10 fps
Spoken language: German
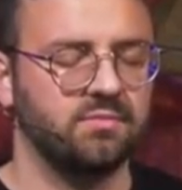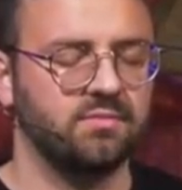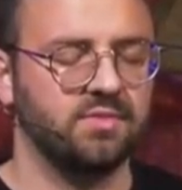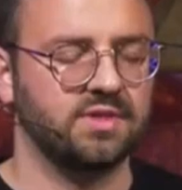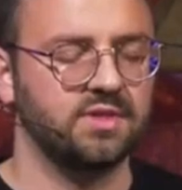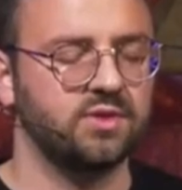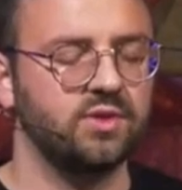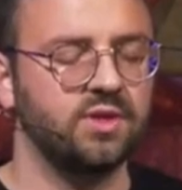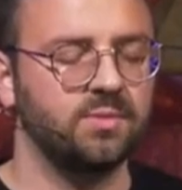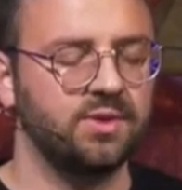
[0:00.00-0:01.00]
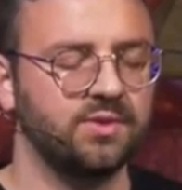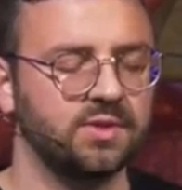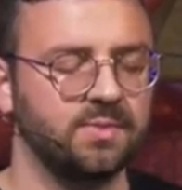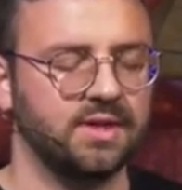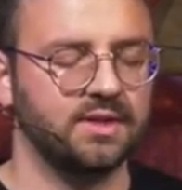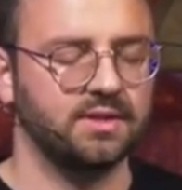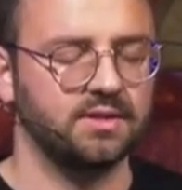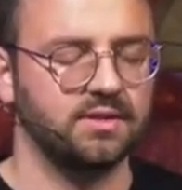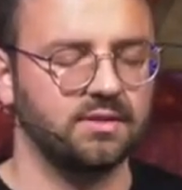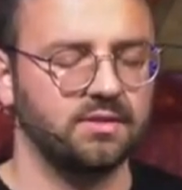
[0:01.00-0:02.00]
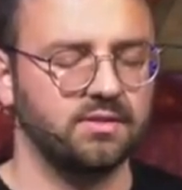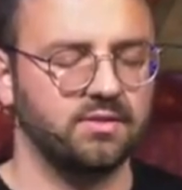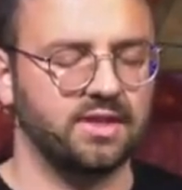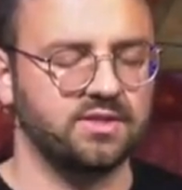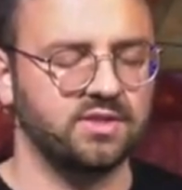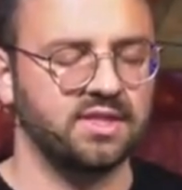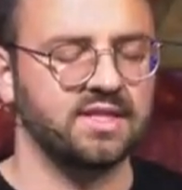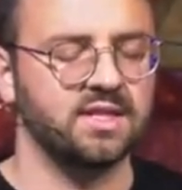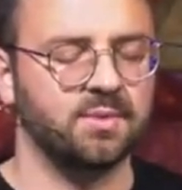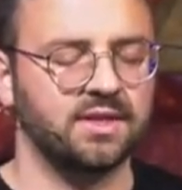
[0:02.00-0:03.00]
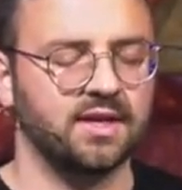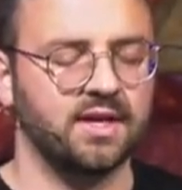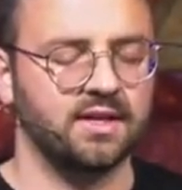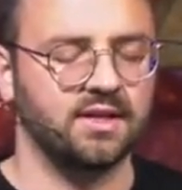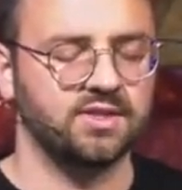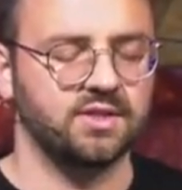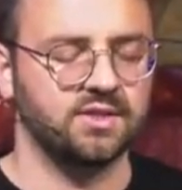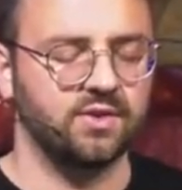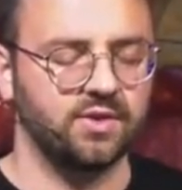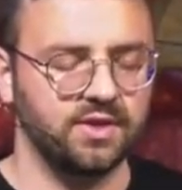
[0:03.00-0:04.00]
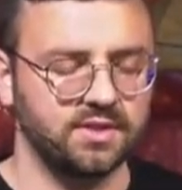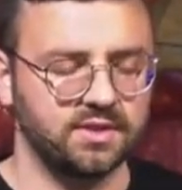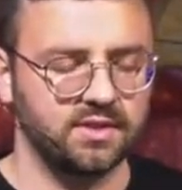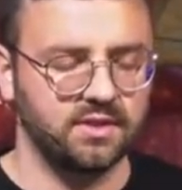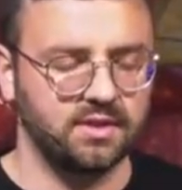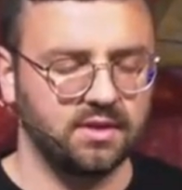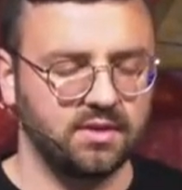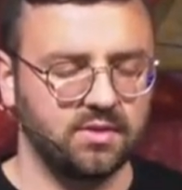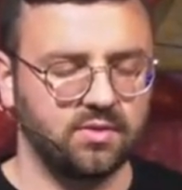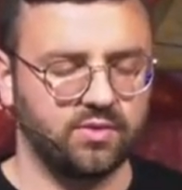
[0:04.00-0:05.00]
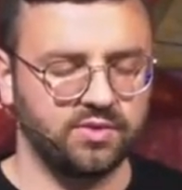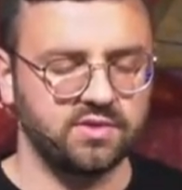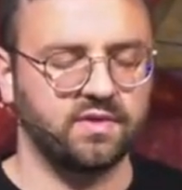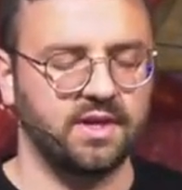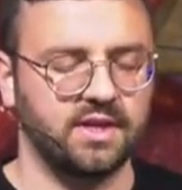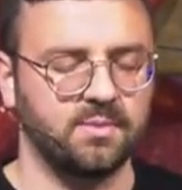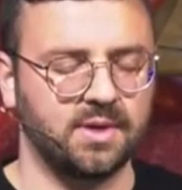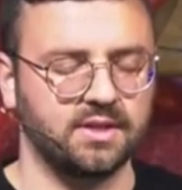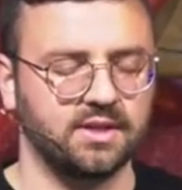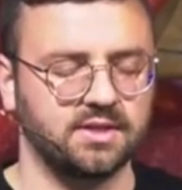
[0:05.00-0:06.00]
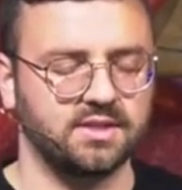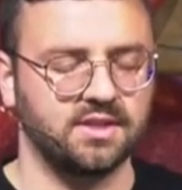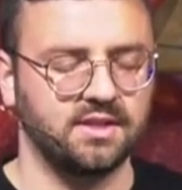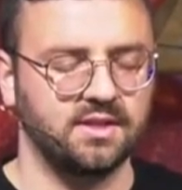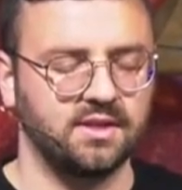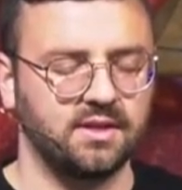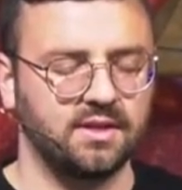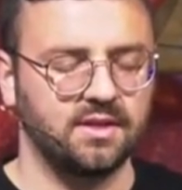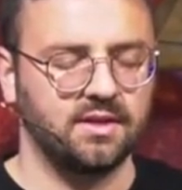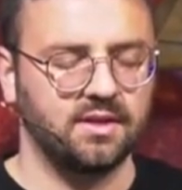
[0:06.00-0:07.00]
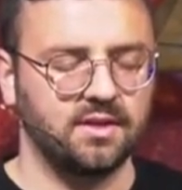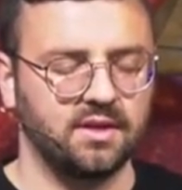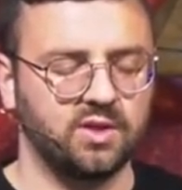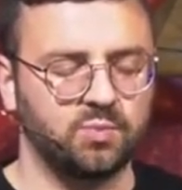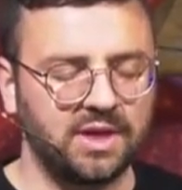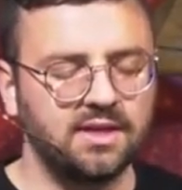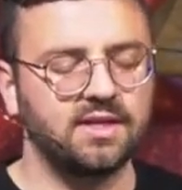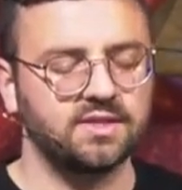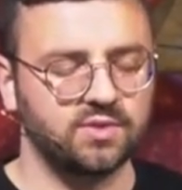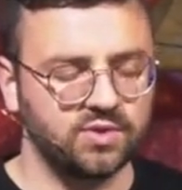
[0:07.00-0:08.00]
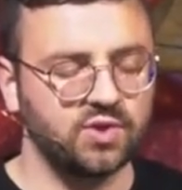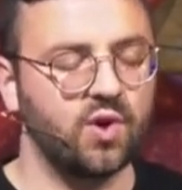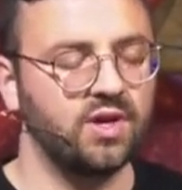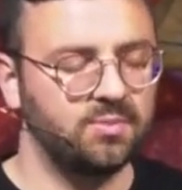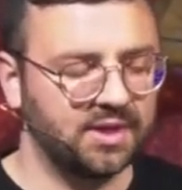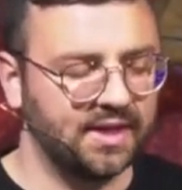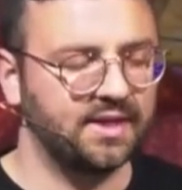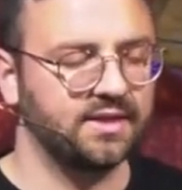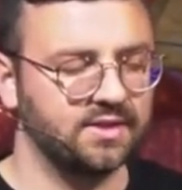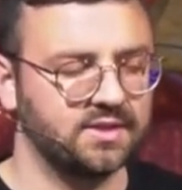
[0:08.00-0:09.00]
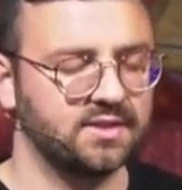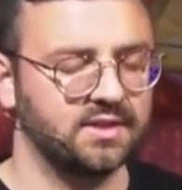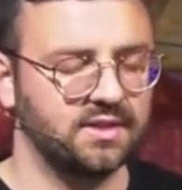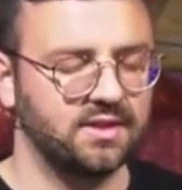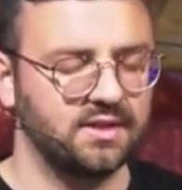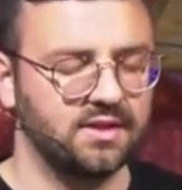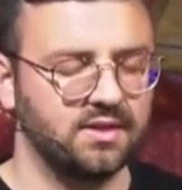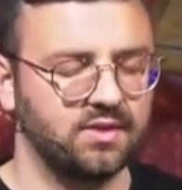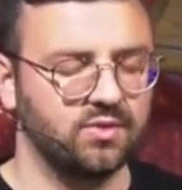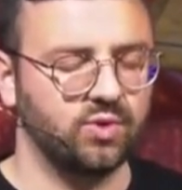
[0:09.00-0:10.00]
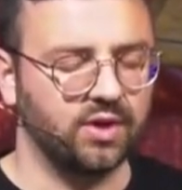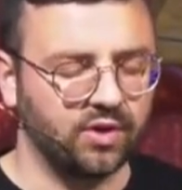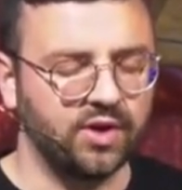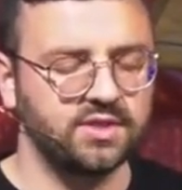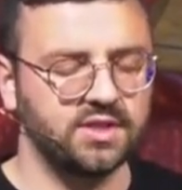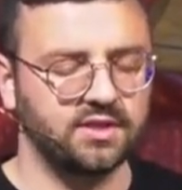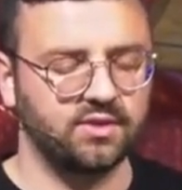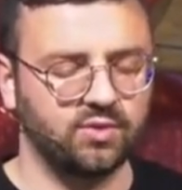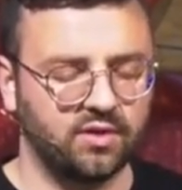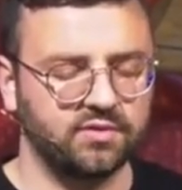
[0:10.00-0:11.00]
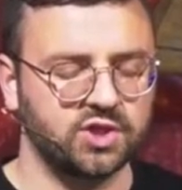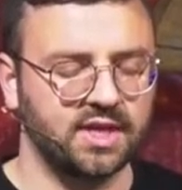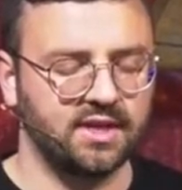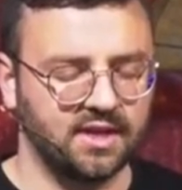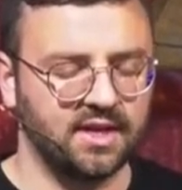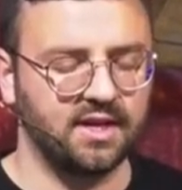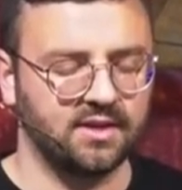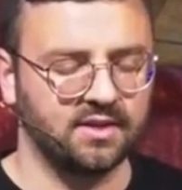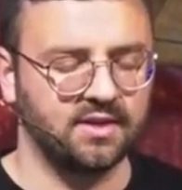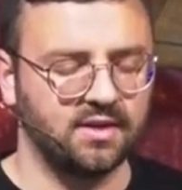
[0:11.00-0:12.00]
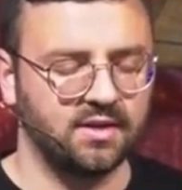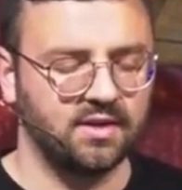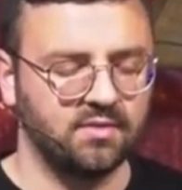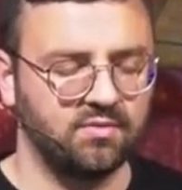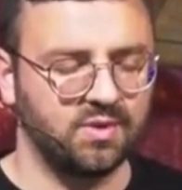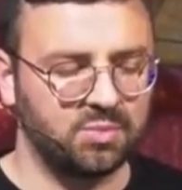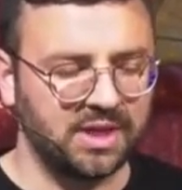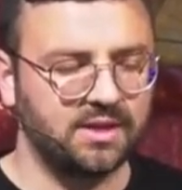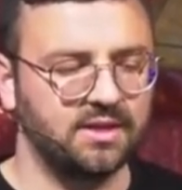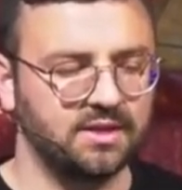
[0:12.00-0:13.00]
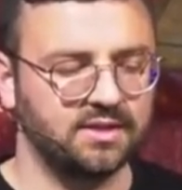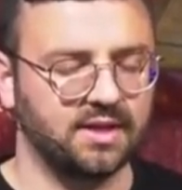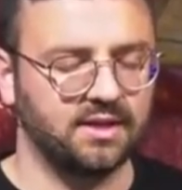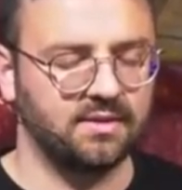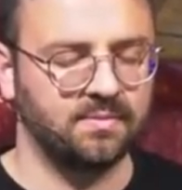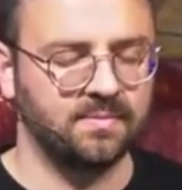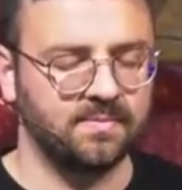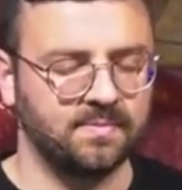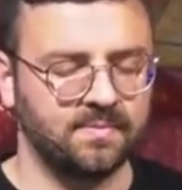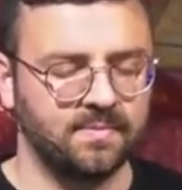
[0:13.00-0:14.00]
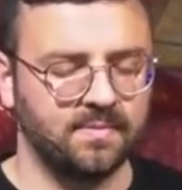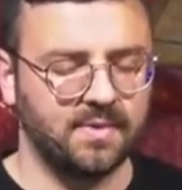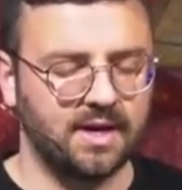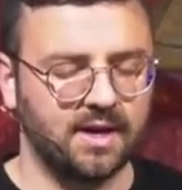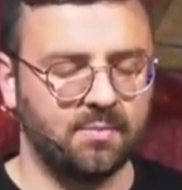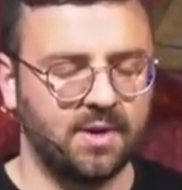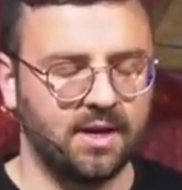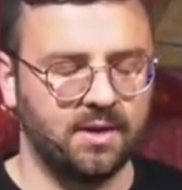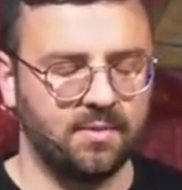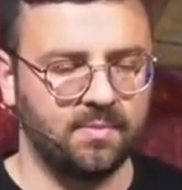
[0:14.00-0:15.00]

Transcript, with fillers: was die Sünde mit uns macht und dass du sie deshalb getragen hast ans Kreuz und uns frei gemacht hast. Ich bete, dass du uns heute begegnest. Du gekreuzigter, du auferstandener Herr, wir beten dich an. Amen.